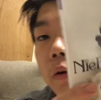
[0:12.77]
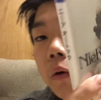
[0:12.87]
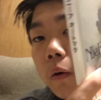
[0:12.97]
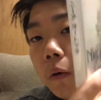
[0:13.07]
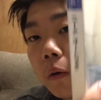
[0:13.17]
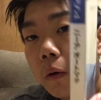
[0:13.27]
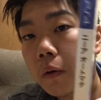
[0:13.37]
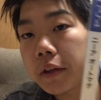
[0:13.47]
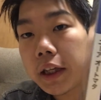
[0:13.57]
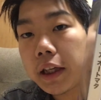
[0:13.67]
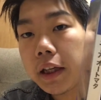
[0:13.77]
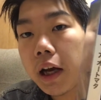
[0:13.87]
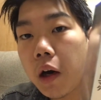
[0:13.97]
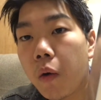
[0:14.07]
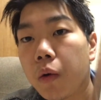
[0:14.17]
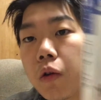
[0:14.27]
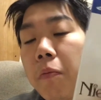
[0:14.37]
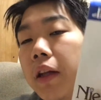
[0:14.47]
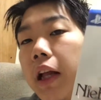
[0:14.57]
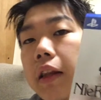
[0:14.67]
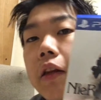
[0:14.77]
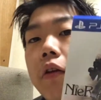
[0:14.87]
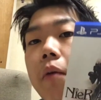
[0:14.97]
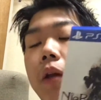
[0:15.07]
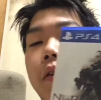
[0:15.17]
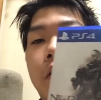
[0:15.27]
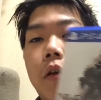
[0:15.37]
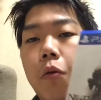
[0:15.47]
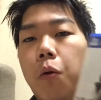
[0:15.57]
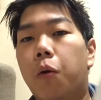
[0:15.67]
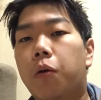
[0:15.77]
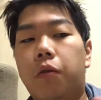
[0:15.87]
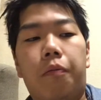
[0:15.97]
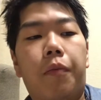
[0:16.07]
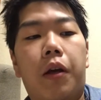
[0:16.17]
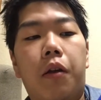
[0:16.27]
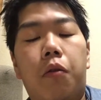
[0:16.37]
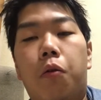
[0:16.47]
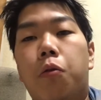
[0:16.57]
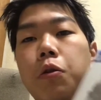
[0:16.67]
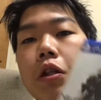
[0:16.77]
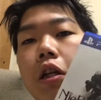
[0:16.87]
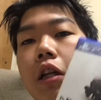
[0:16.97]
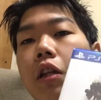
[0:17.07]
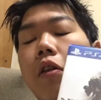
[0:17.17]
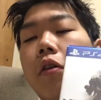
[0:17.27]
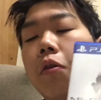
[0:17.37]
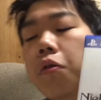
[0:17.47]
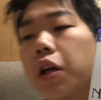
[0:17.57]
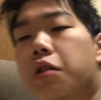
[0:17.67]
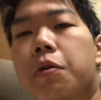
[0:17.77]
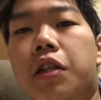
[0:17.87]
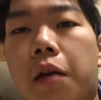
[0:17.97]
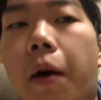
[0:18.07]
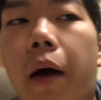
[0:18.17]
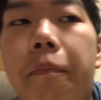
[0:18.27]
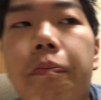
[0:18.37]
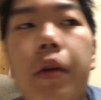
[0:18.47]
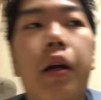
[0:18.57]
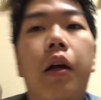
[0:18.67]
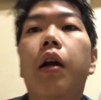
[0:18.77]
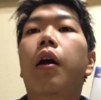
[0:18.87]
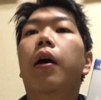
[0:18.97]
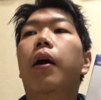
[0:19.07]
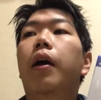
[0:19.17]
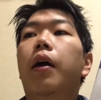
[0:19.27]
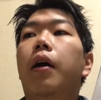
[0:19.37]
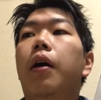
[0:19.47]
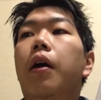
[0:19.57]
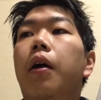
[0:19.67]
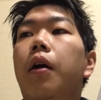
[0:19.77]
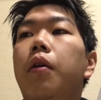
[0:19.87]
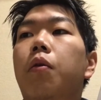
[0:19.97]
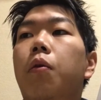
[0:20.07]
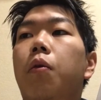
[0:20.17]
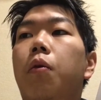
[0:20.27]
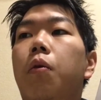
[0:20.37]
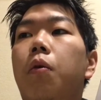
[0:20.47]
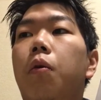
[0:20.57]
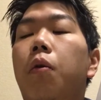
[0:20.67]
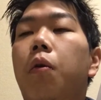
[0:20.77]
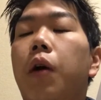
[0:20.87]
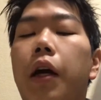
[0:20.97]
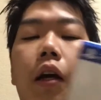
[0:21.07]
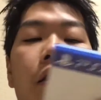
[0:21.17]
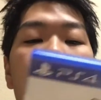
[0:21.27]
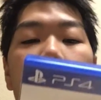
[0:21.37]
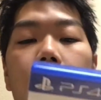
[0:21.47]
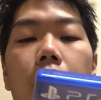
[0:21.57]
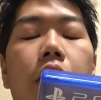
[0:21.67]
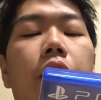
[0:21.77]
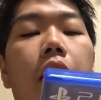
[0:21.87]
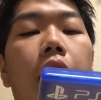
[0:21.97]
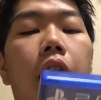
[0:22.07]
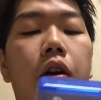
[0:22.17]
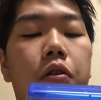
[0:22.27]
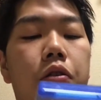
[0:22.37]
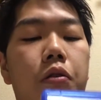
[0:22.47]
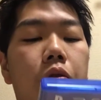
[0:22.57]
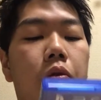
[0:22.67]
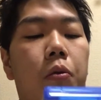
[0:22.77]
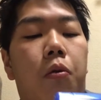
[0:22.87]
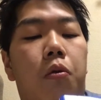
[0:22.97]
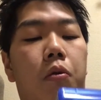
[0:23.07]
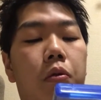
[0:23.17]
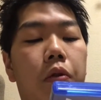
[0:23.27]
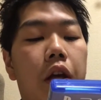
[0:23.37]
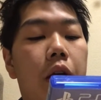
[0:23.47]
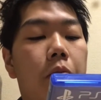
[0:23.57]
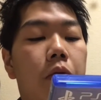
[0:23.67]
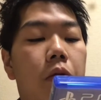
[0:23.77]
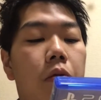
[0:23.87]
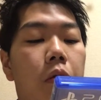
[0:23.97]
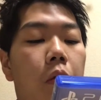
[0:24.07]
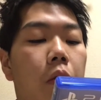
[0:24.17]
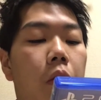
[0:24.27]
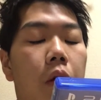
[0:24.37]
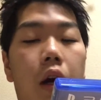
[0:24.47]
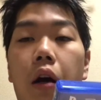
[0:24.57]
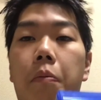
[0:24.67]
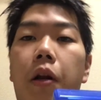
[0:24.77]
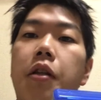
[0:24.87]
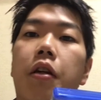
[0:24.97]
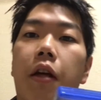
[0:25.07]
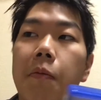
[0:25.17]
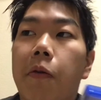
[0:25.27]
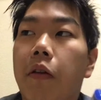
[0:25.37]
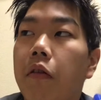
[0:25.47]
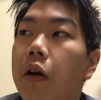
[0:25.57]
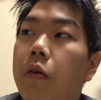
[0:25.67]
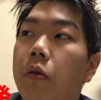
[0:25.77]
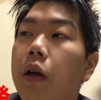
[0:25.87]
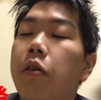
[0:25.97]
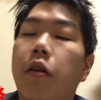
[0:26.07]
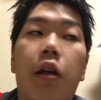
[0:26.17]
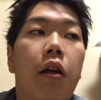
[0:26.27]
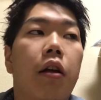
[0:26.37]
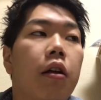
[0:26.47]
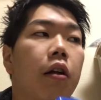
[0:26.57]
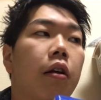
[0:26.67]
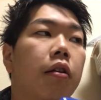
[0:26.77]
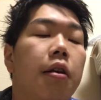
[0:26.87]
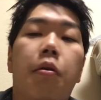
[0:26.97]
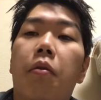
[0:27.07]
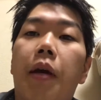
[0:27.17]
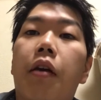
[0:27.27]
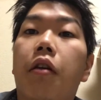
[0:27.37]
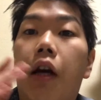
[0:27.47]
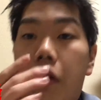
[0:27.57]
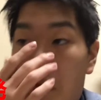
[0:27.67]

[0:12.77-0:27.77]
とニーヤオートマタっていうゲームなんですけどえー、っとこちらなんですけどクリアしました今えー、っと開発はですねアクションのところのゲームのところがプラチナゲームズっていうあのあれですねデビルメイクライ